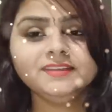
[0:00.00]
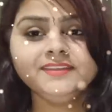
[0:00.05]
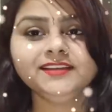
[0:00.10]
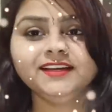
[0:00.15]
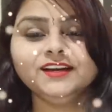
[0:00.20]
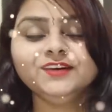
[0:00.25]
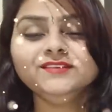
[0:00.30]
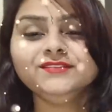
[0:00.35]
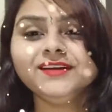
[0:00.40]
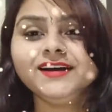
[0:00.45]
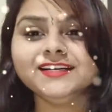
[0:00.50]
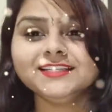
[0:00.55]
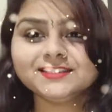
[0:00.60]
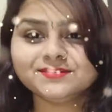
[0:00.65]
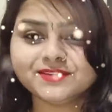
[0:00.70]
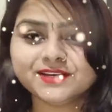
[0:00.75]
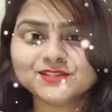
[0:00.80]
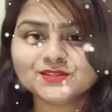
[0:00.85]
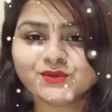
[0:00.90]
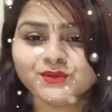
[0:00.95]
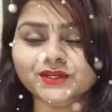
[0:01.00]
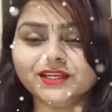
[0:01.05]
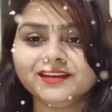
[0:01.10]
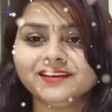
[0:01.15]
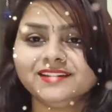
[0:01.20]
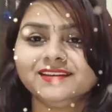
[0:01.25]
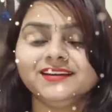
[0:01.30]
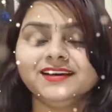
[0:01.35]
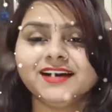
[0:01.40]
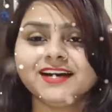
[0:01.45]
हेलो फ्रेंड्स मैं
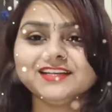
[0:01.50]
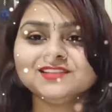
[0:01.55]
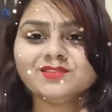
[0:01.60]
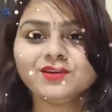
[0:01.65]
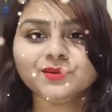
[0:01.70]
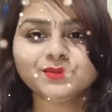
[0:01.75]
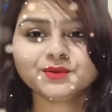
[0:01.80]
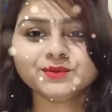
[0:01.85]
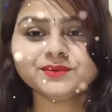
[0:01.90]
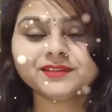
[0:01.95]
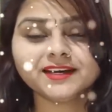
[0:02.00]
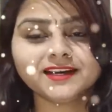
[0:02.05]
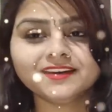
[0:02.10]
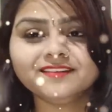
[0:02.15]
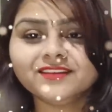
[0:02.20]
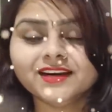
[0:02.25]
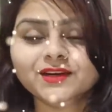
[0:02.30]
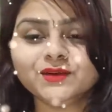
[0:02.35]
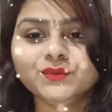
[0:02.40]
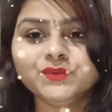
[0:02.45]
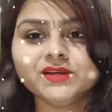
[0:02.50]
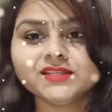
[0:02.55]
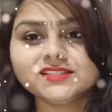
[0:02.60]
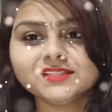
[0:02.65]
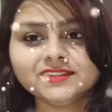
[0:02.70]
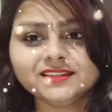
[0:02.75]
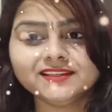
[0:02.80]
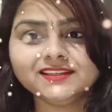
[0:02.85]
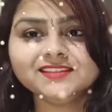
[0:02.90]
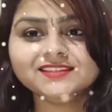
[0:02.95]
सोनिका आज मैं आपको बताने वाली हूँ ऐसी
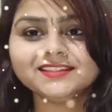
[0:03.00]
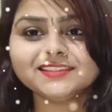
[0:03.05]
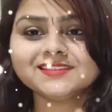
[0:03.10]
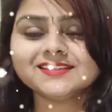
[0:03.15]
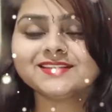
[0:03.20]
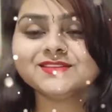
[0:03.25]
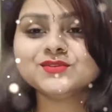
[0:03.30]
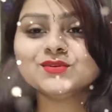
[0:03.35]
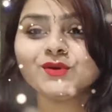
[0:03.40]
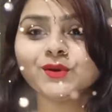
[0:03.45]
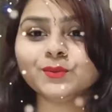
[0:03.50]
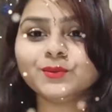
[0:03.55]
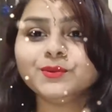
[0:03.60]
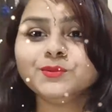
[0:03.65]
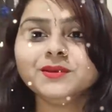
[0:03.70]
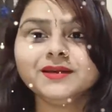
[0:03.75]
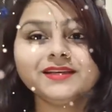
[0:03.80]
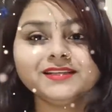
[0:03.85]
तीन चीज़ें जो कभी भी